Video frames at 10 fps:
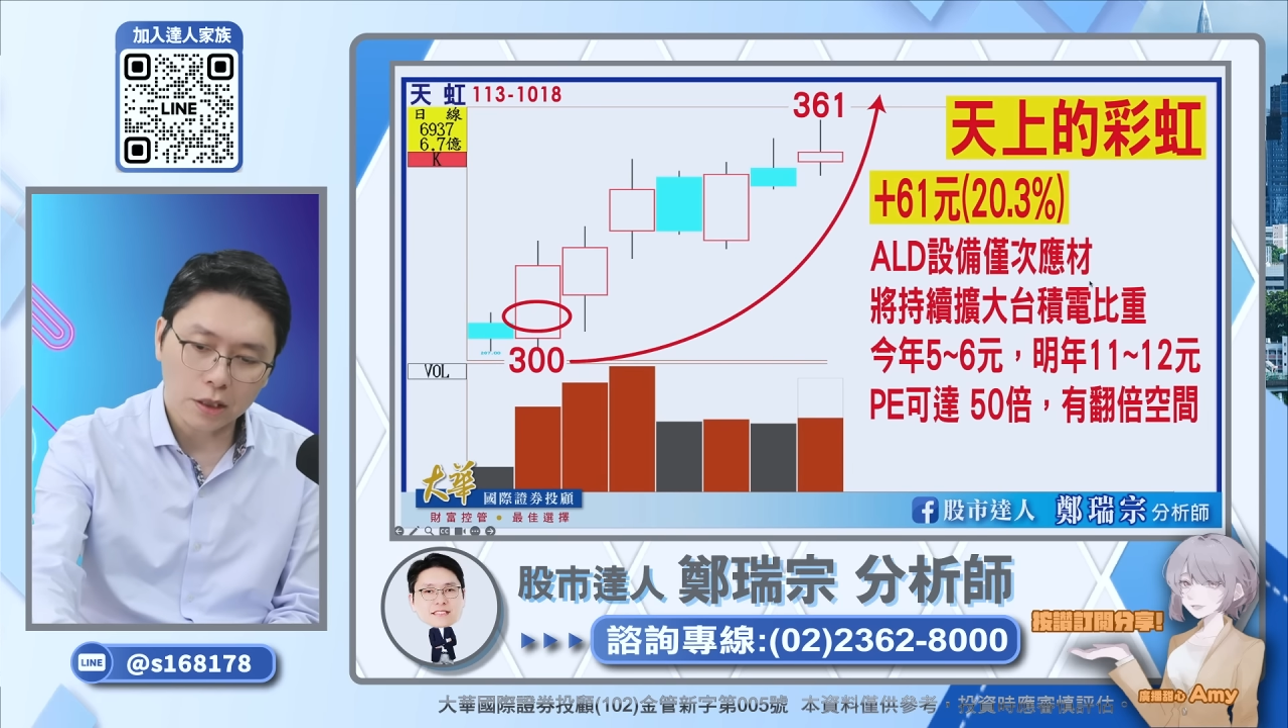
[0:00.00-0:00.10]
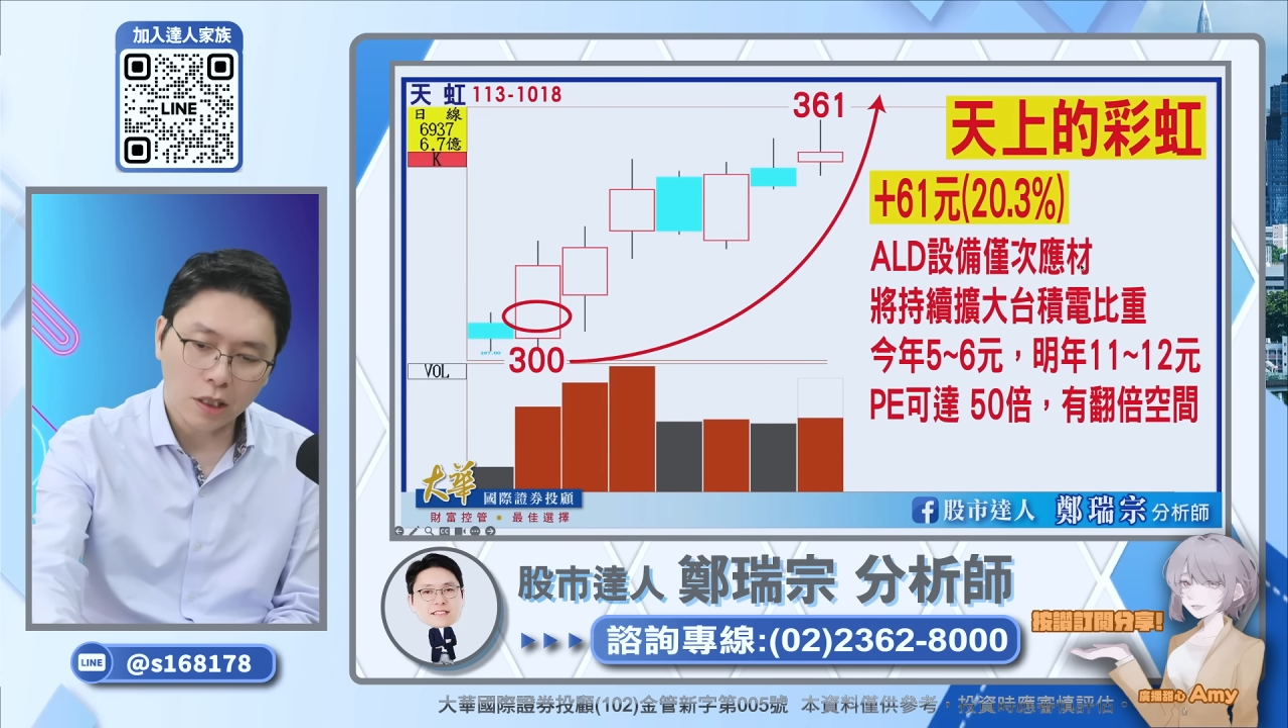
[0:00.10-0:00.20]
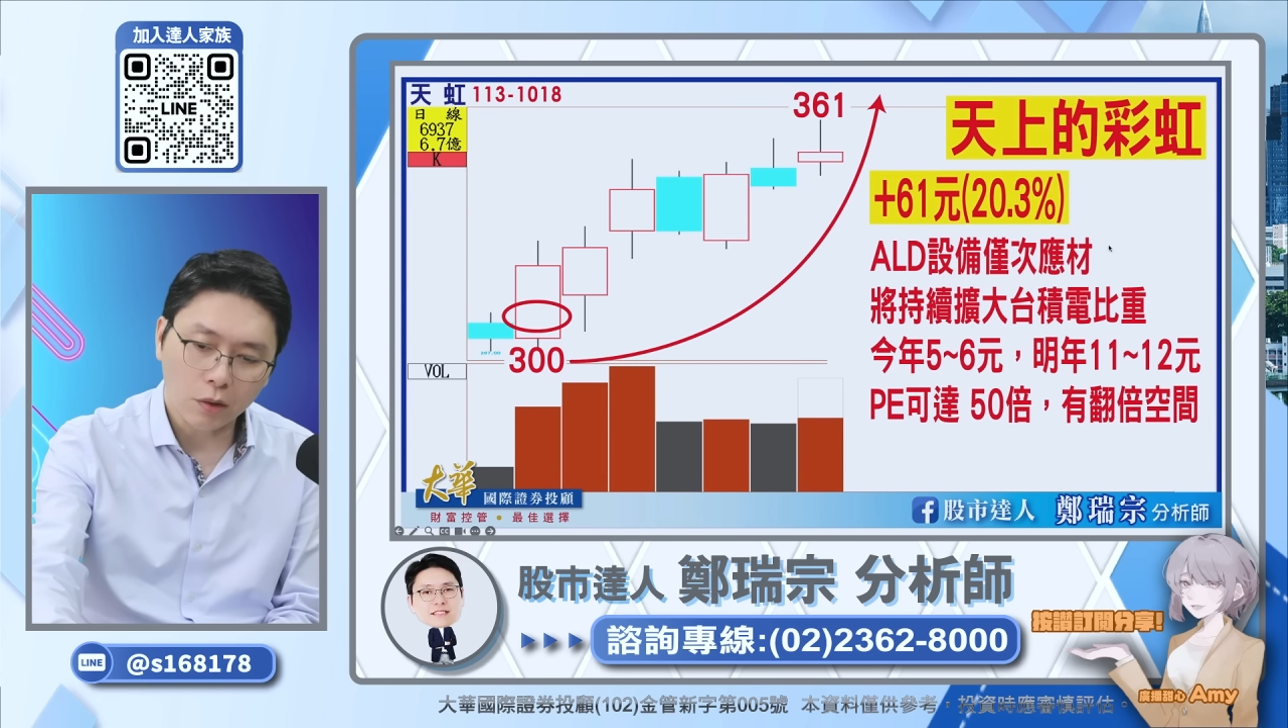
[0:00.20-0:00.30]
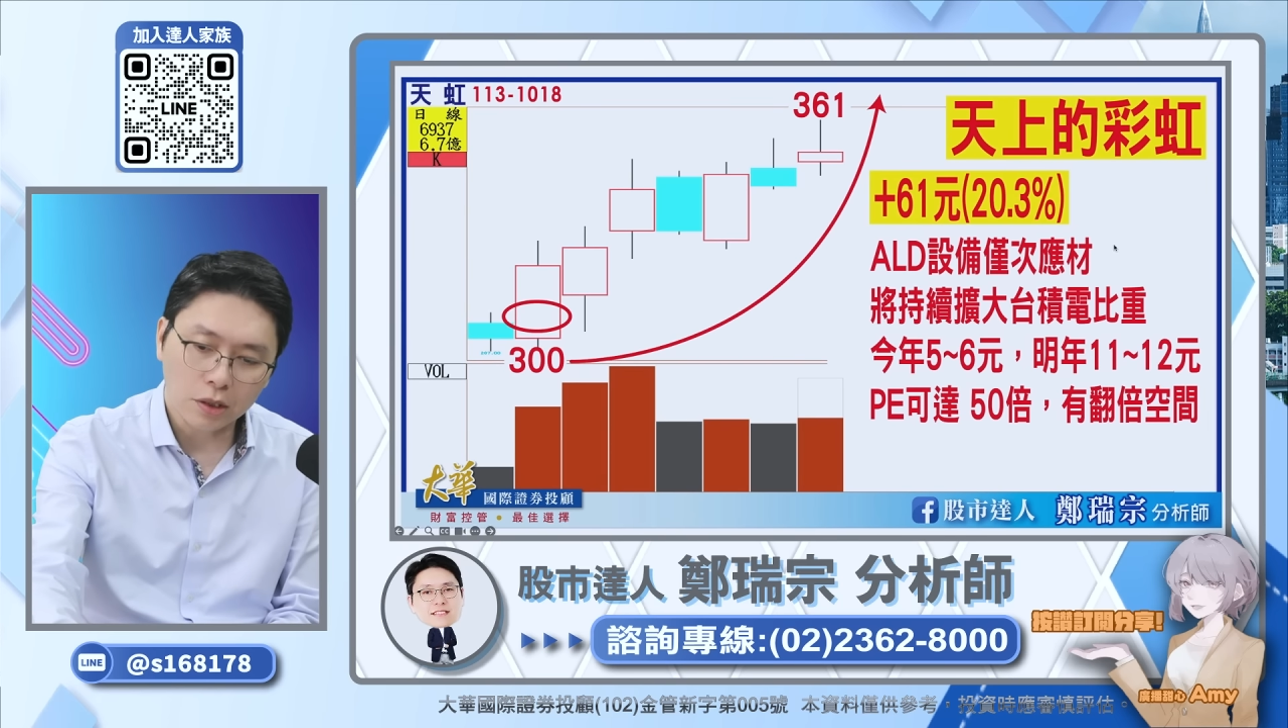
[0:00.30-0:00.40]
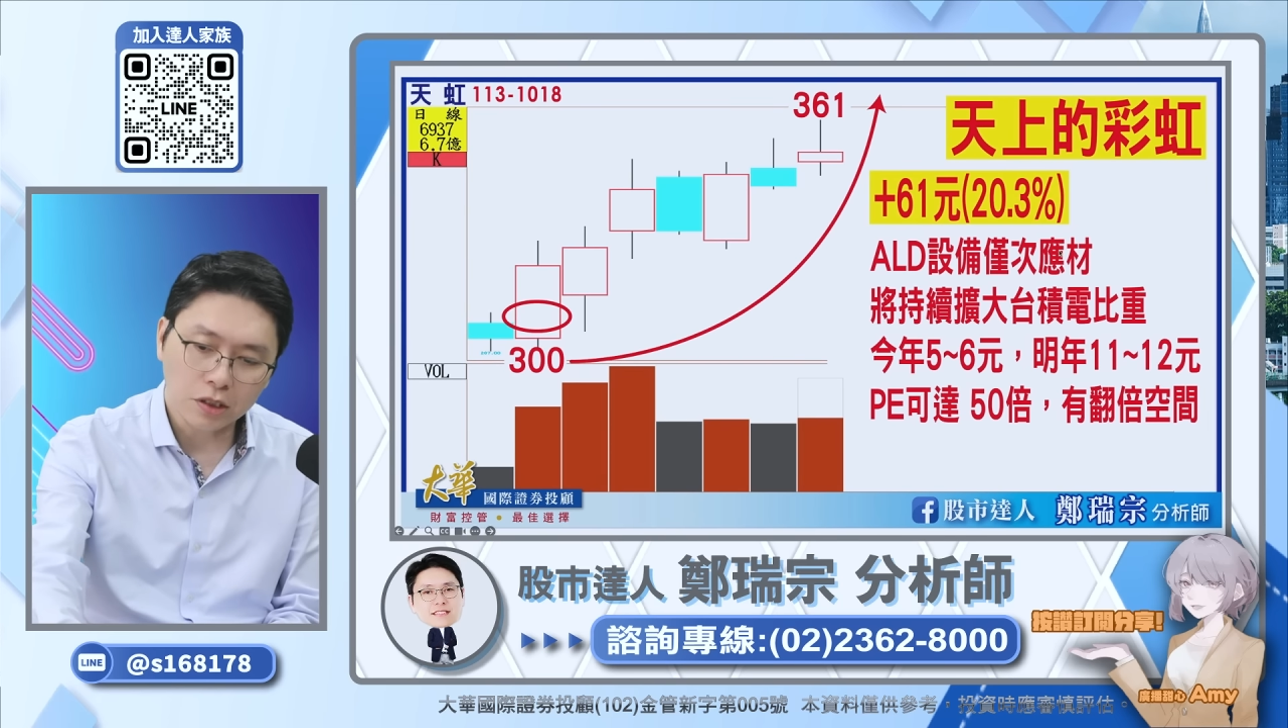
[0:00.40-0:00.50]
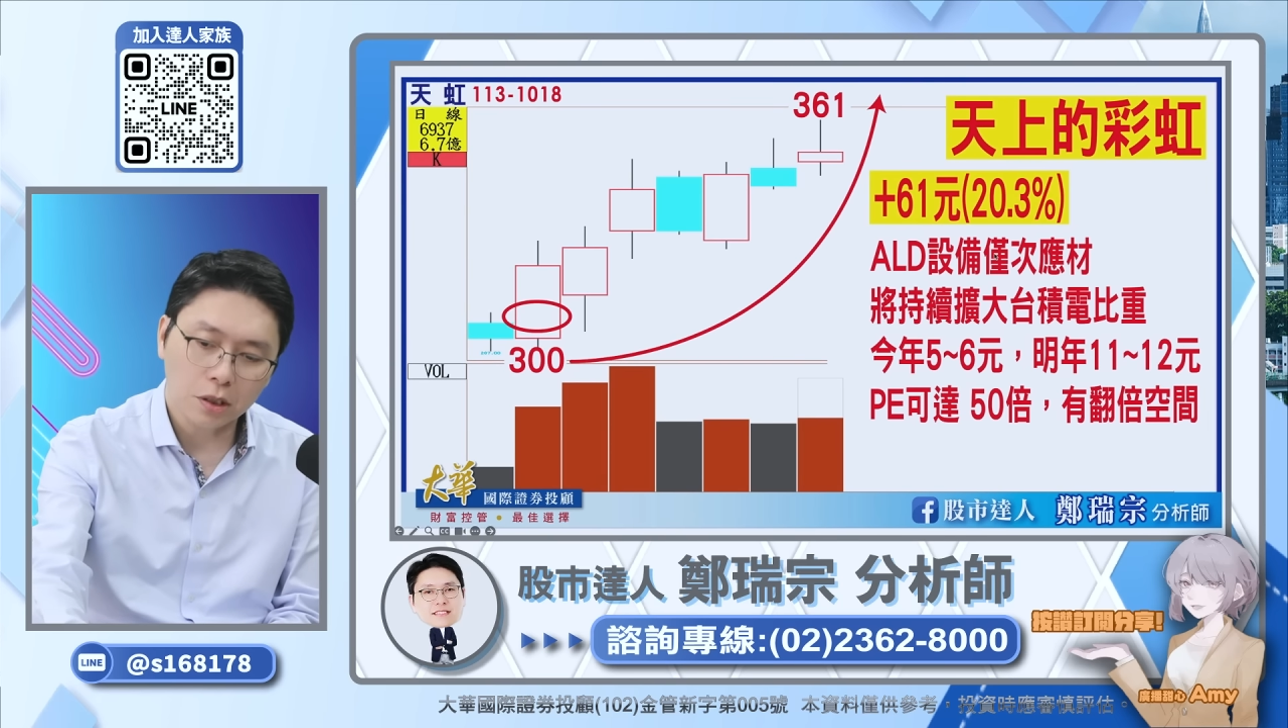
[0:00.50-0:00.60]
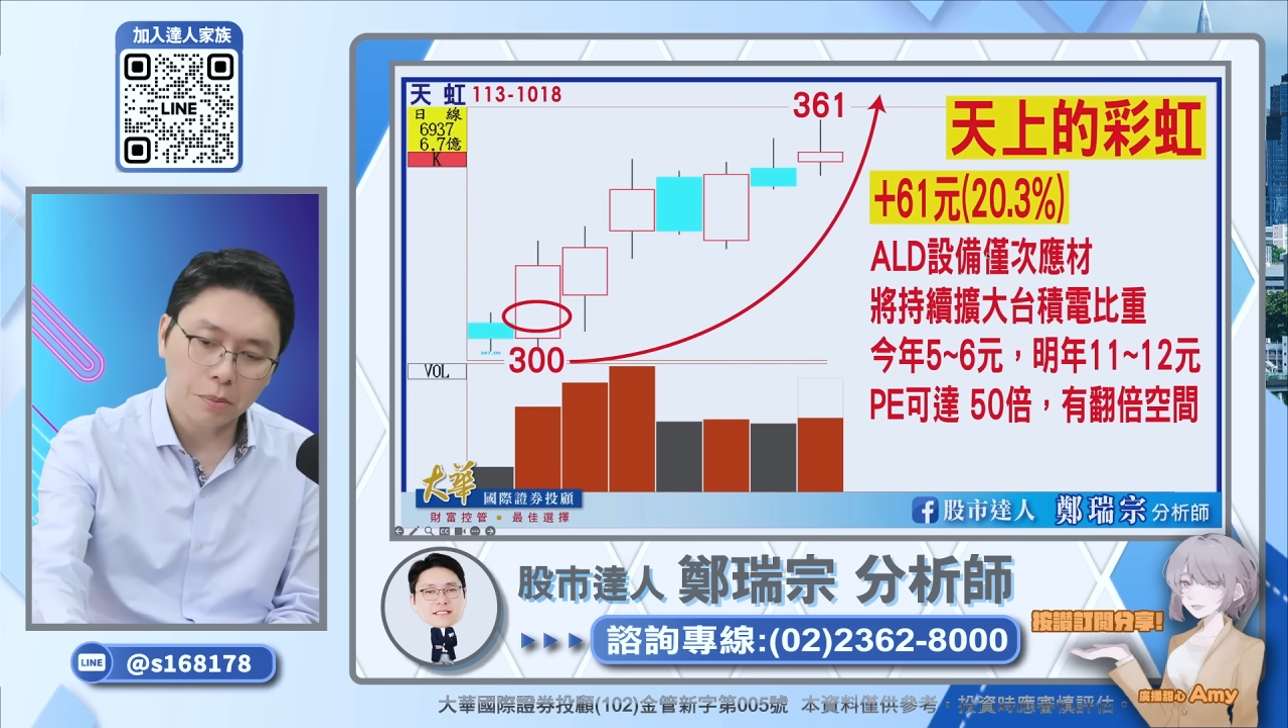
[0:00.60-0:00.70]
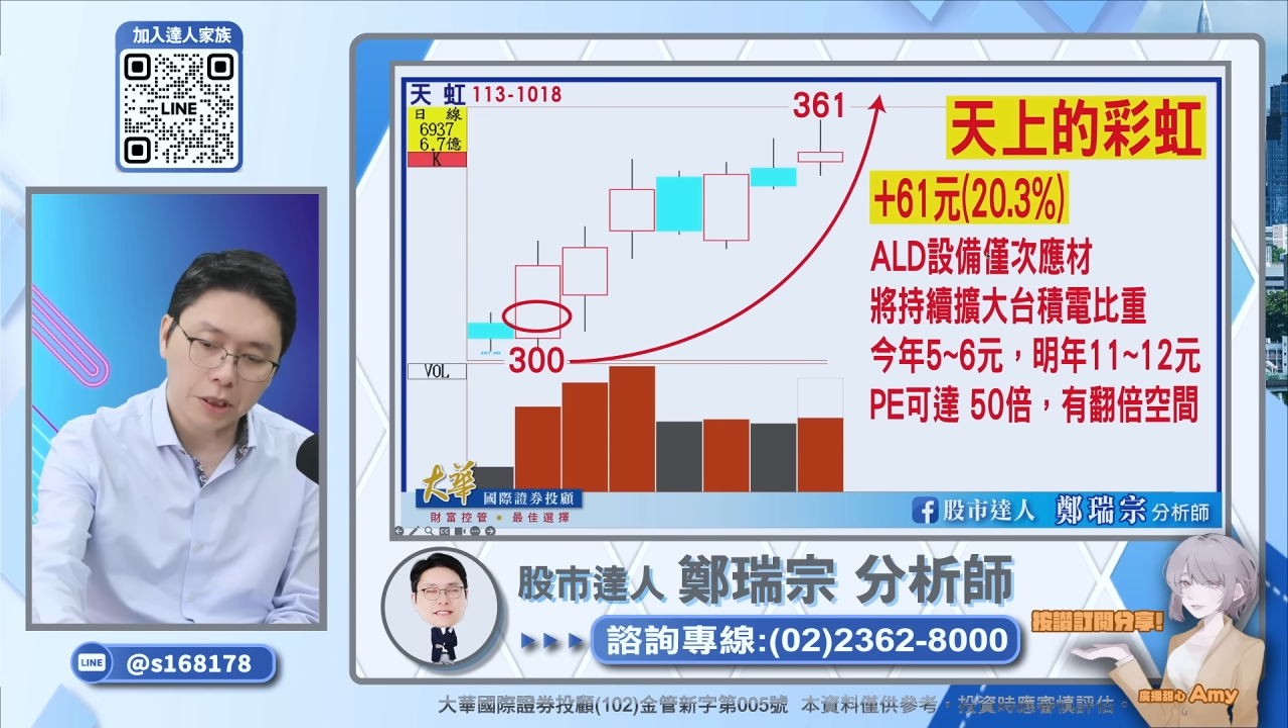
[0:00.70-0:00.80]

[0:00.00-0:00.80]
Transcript: 相关设备